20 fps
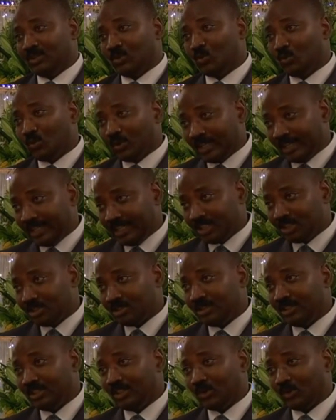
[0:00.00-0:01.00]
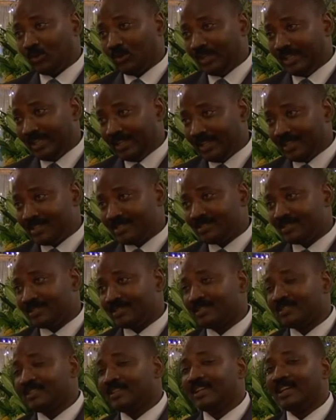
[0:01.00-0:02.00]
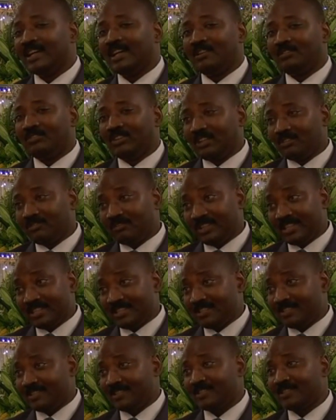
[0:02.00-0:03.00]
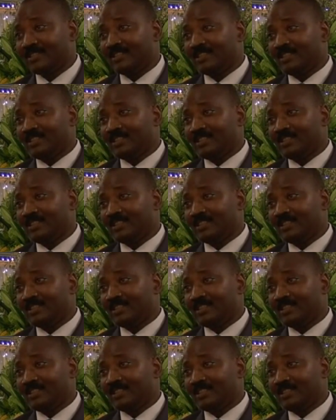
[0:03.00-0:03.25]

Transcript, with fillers: courage, leur audace à faire face